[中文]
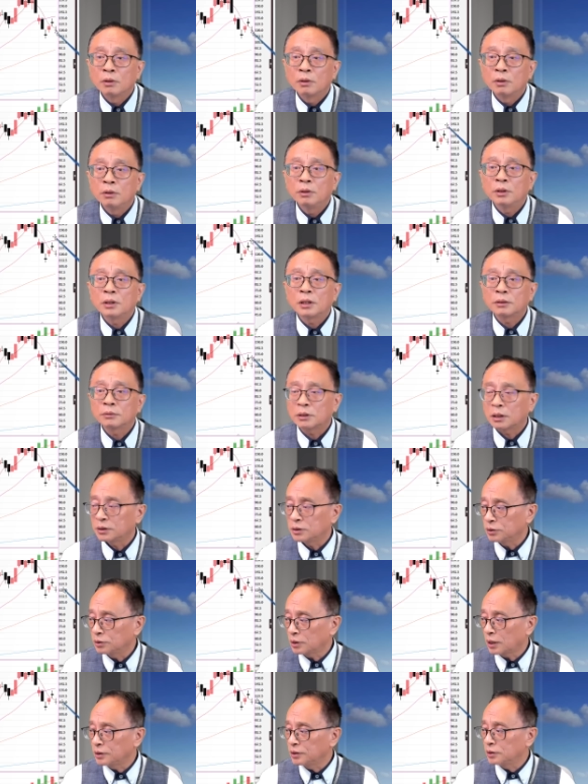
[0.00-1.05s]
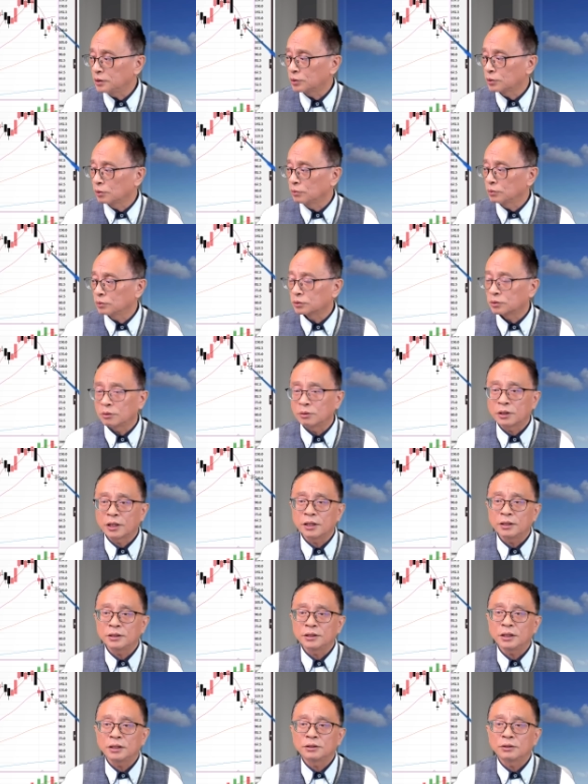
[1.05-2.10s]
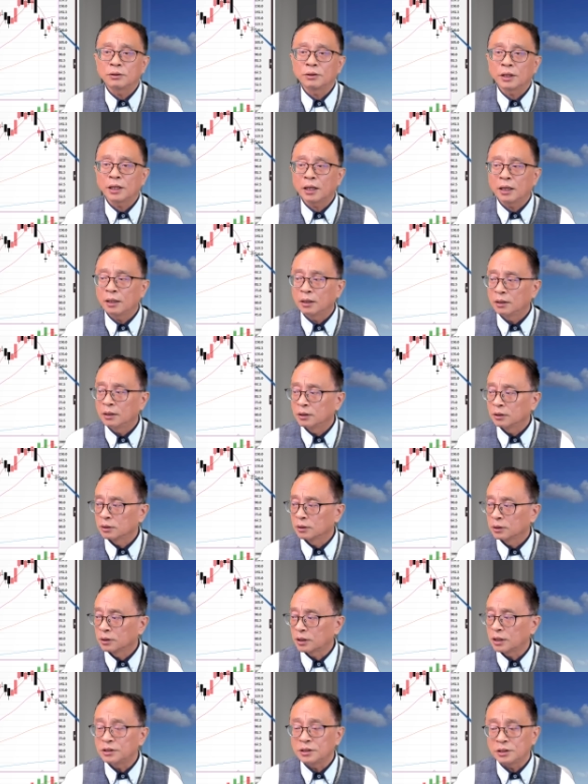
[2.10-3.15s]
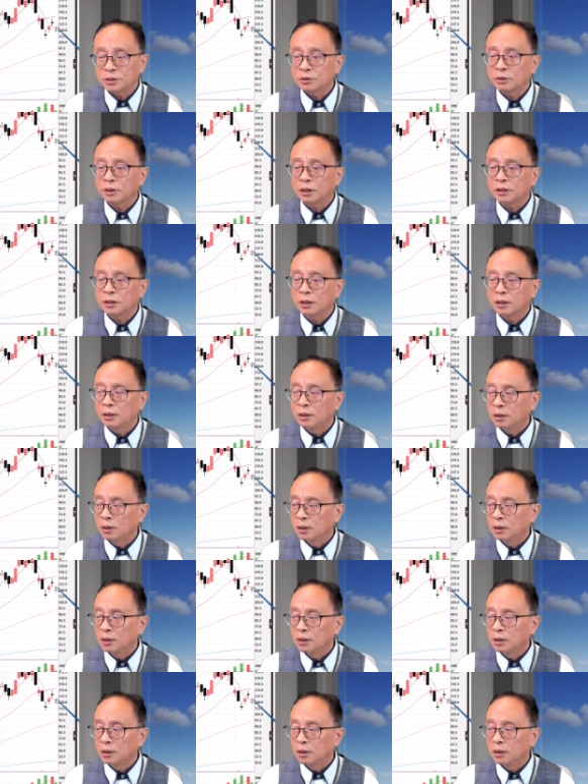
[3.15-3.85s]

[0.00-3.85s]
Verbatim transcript: 因为他还是还是收收 K 线收黑啊，K 线收黑的。